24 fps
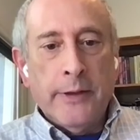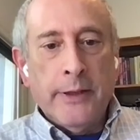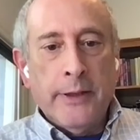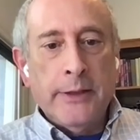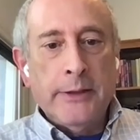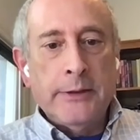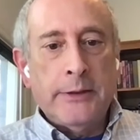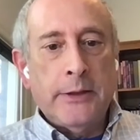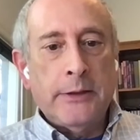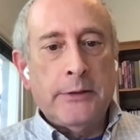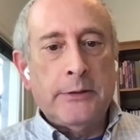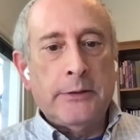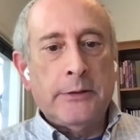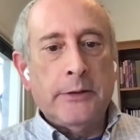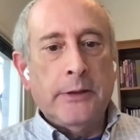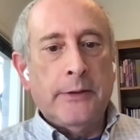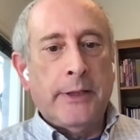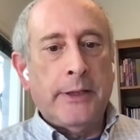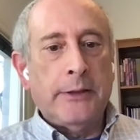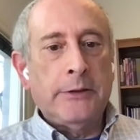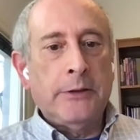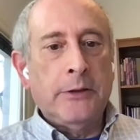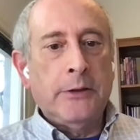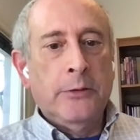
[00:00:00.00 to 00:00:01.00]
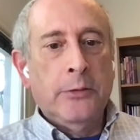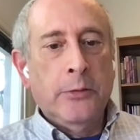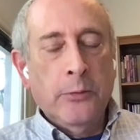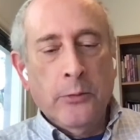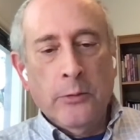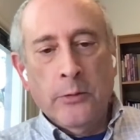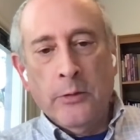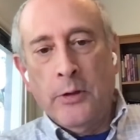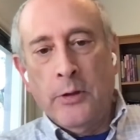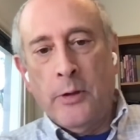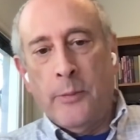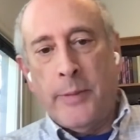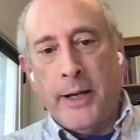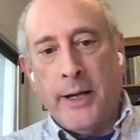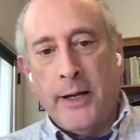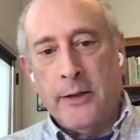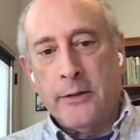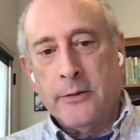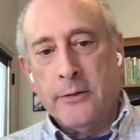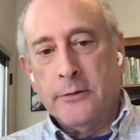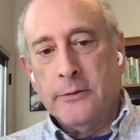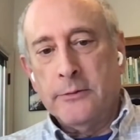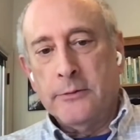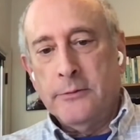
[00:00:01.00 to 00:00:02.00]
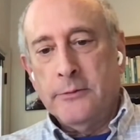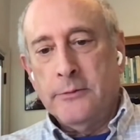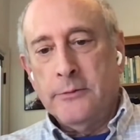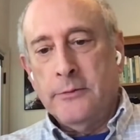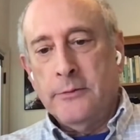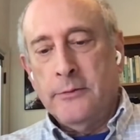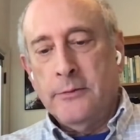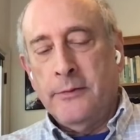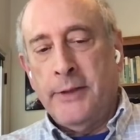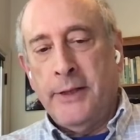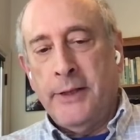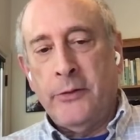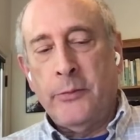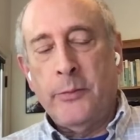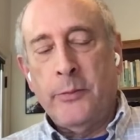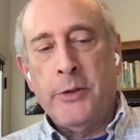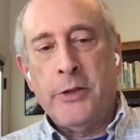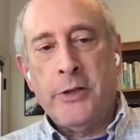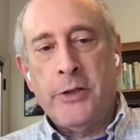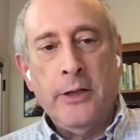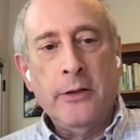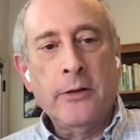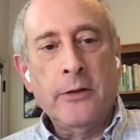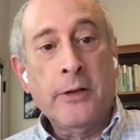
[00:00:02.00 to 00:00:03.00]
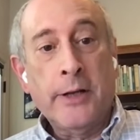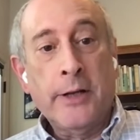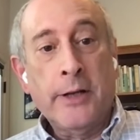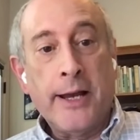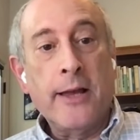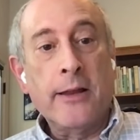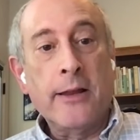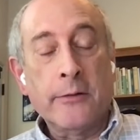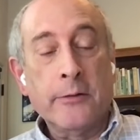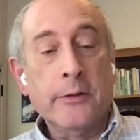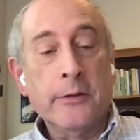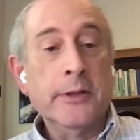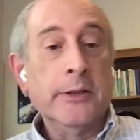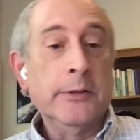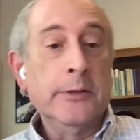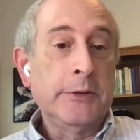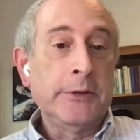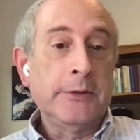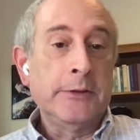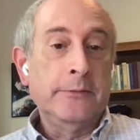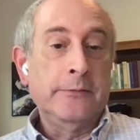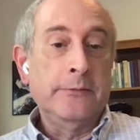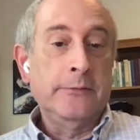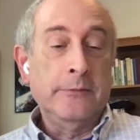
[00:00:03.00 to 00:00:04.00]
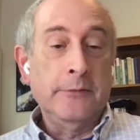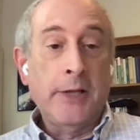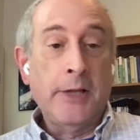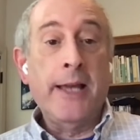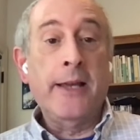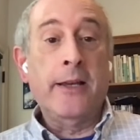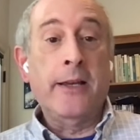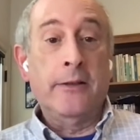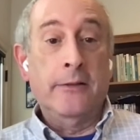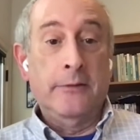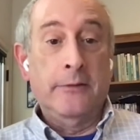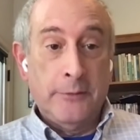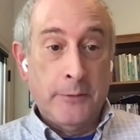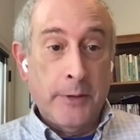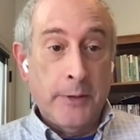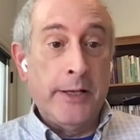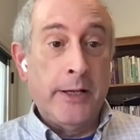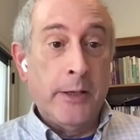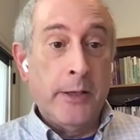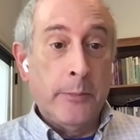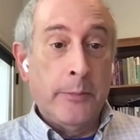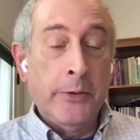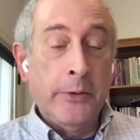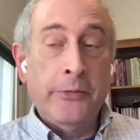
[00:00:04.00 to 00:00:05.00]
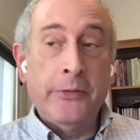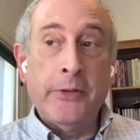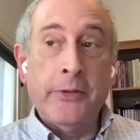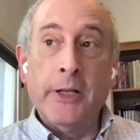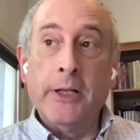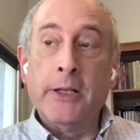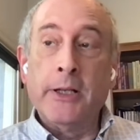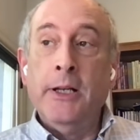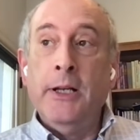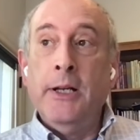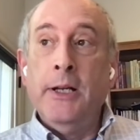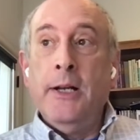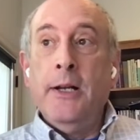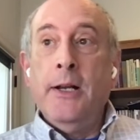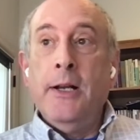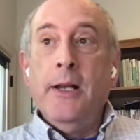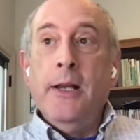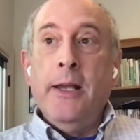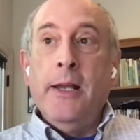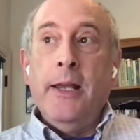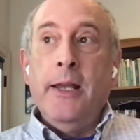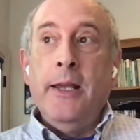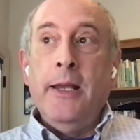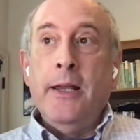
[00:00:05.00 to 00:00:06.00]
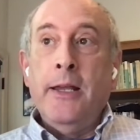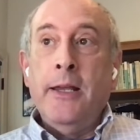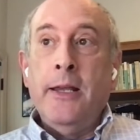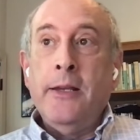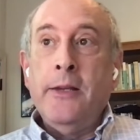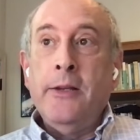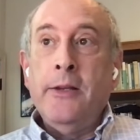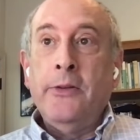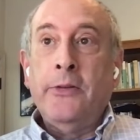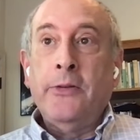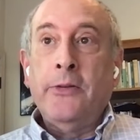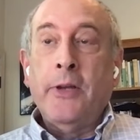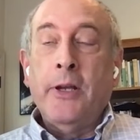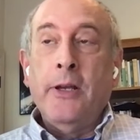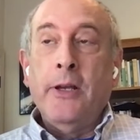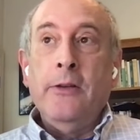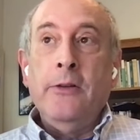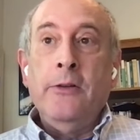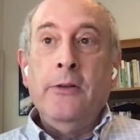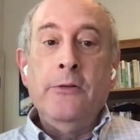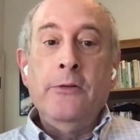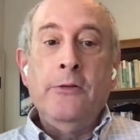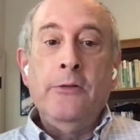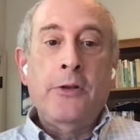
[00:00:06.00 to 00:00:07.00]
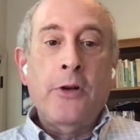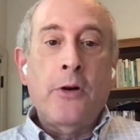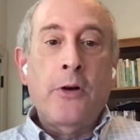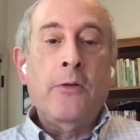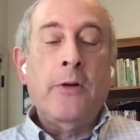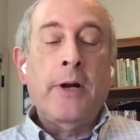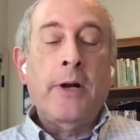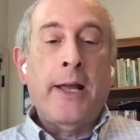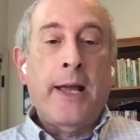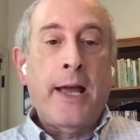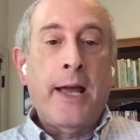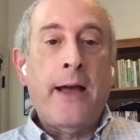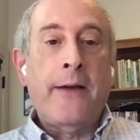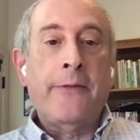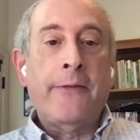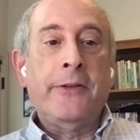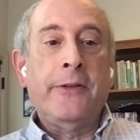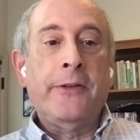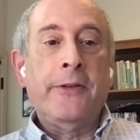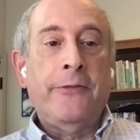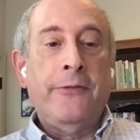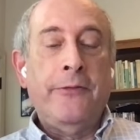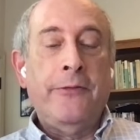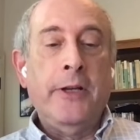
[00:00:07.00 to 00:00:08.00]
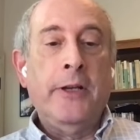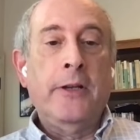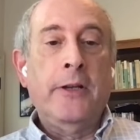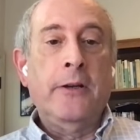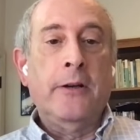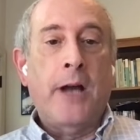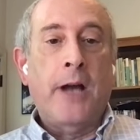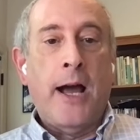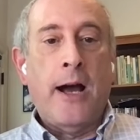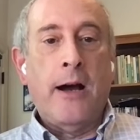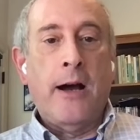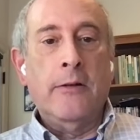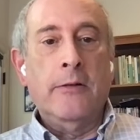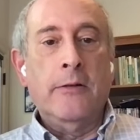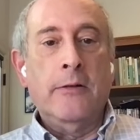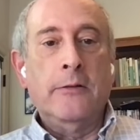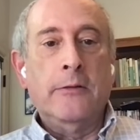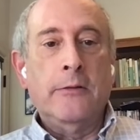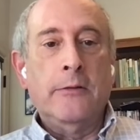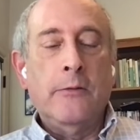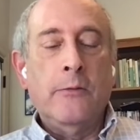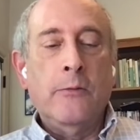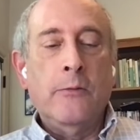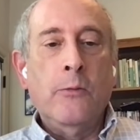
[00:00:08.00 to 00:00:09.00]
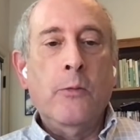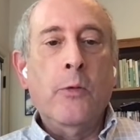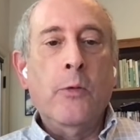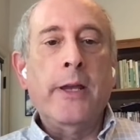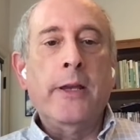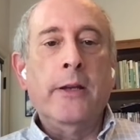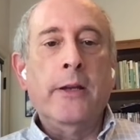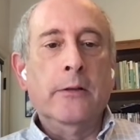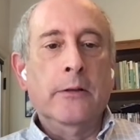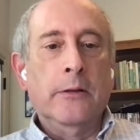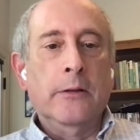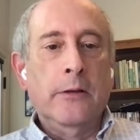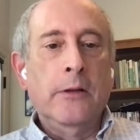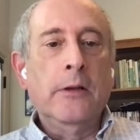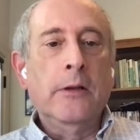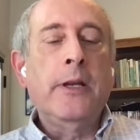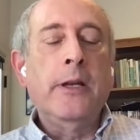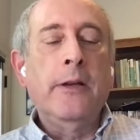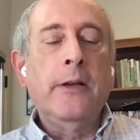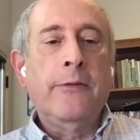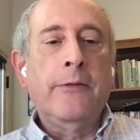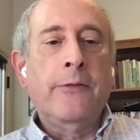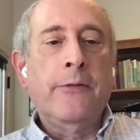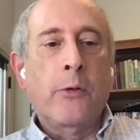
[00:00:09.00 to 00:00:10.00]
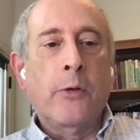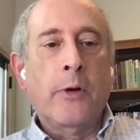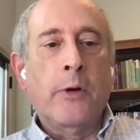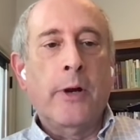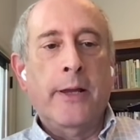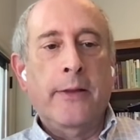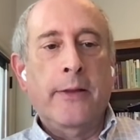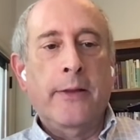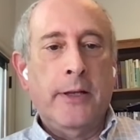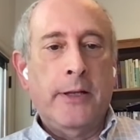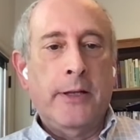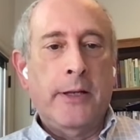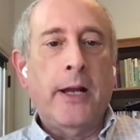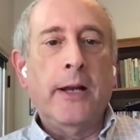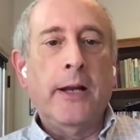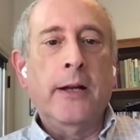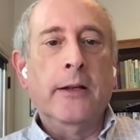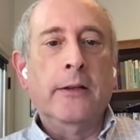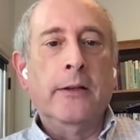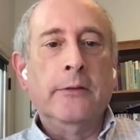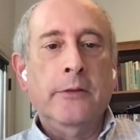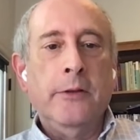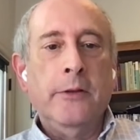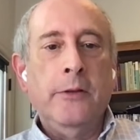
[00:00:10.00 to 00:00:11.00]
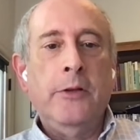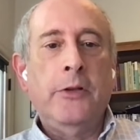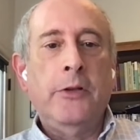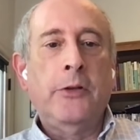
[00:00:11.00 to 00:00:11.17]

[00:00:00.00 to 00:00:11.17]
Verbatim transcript: Что классного в этих алгоритмах э, машинного обучения, как, например, градиентный бустинг, так это то, что нам не нужно знать, чего мы ищем.